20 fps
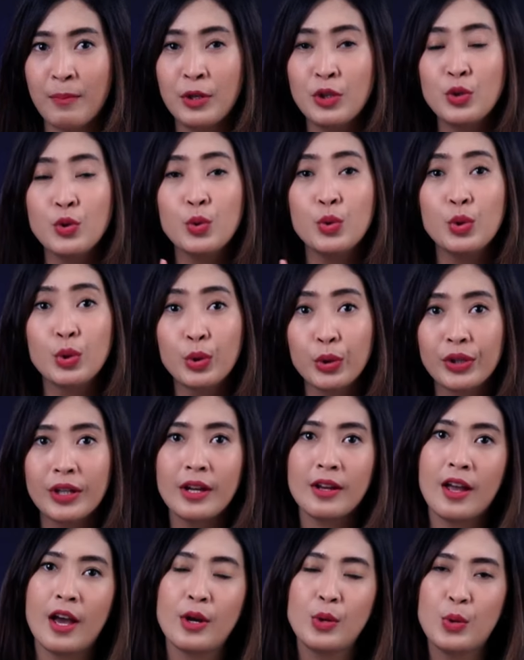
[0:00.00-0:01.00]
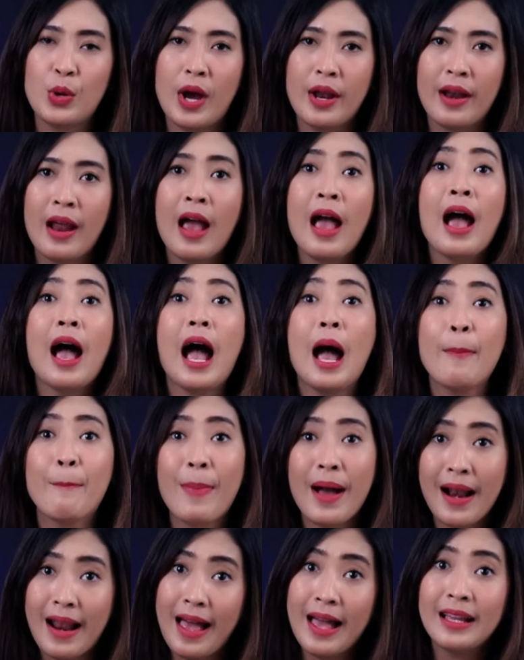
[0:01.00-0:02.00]
menyulut kegaduhan.
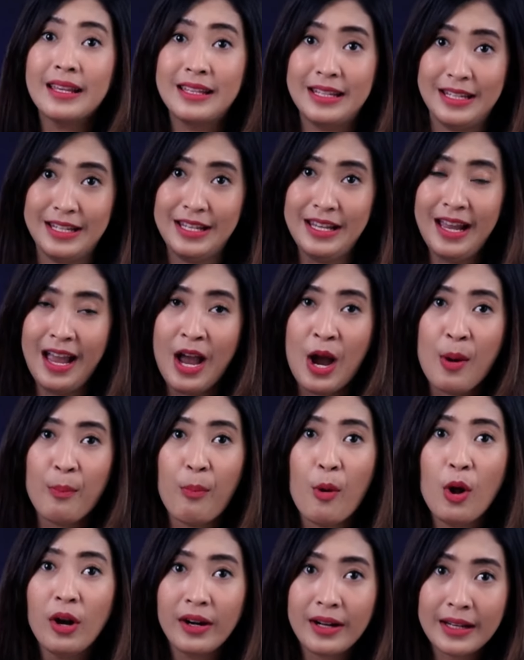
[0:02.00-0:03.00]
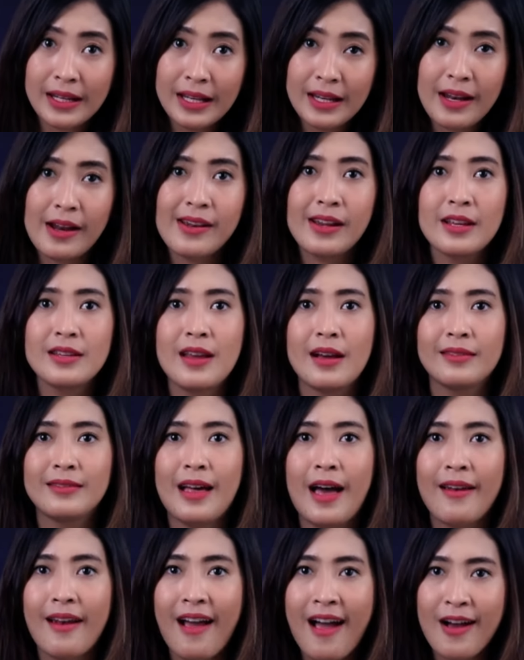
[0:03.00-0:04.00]
Apalagi Polri dan
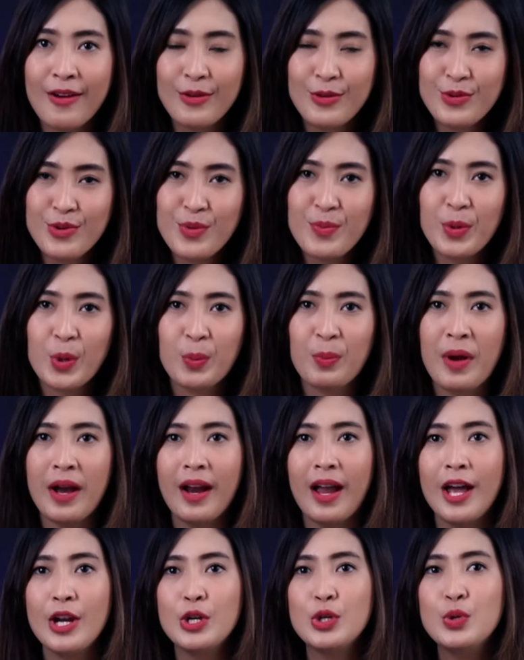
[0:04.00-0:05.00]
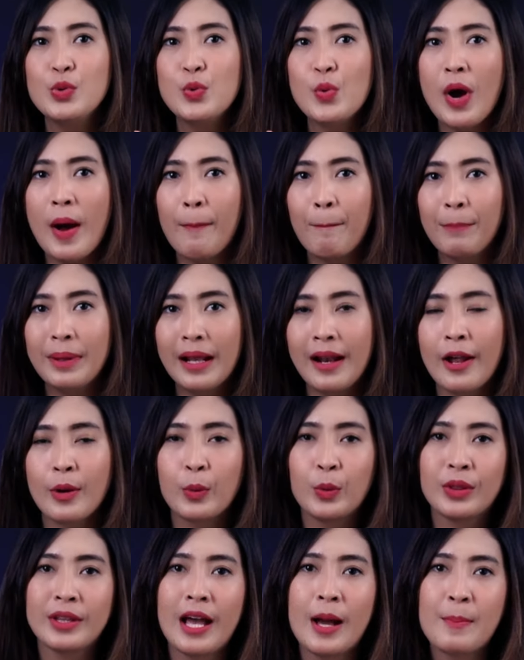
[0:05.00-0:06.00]
Kejaksaan Agung merupakan dua pilar
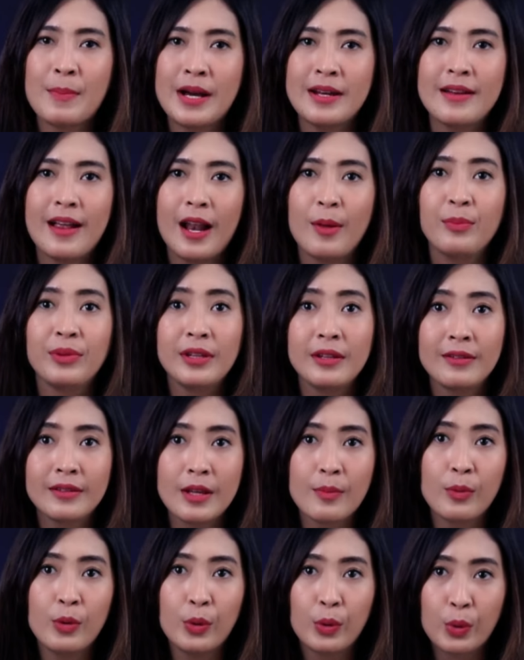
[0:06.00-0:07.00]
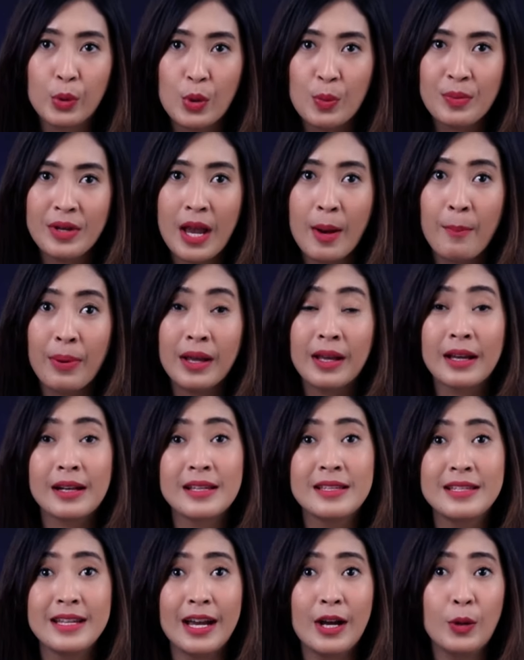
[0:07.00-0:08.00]
utama dalam sistem hukum yang
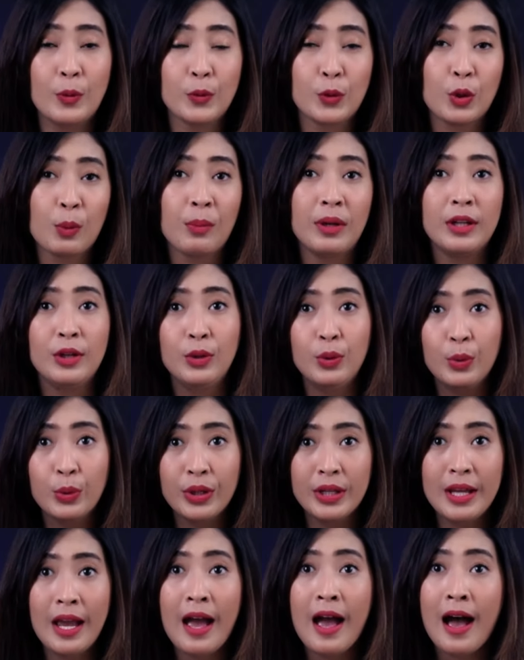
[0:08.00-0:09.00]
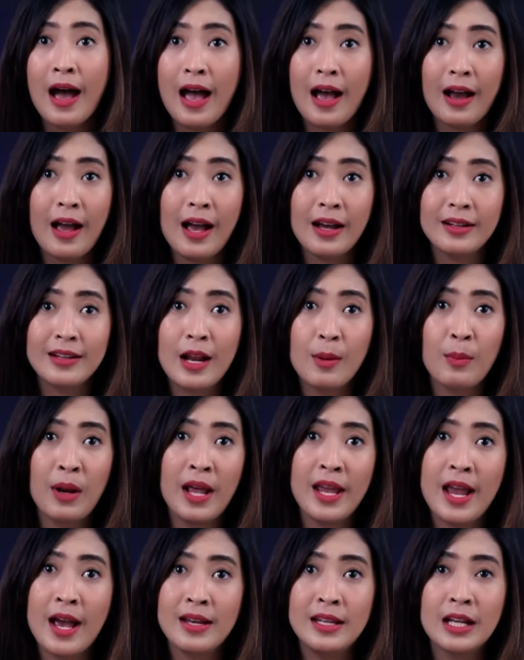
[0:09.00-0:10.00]
bekerja untuk melindungi hak-hak dan
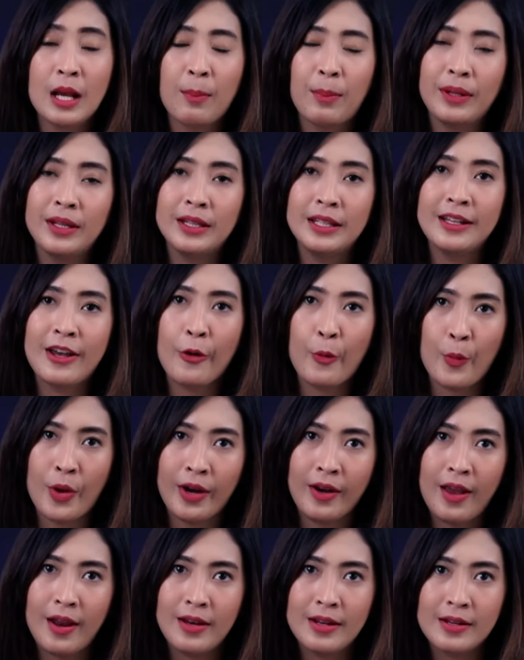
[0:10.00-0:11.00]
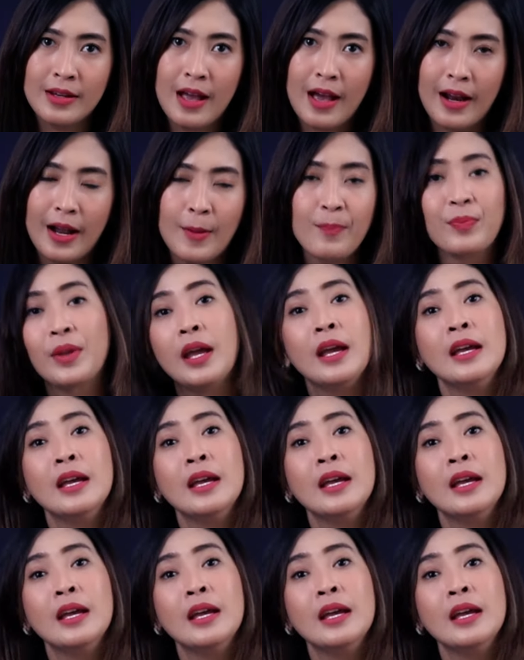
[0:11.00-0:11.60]
melayani kepentingan warga negara.